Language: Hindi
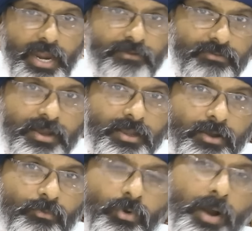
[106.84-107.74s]
हार्डवर्क
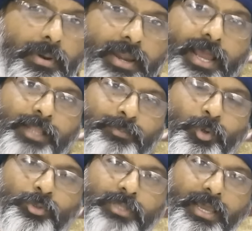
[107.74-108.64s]
वो हमारे हाथ में
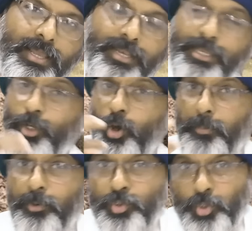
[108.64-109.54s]
होता है लेकिन
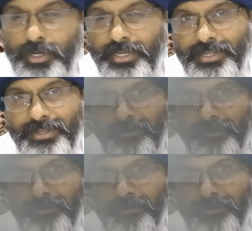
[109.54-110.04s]
अपॉर्चुनिटी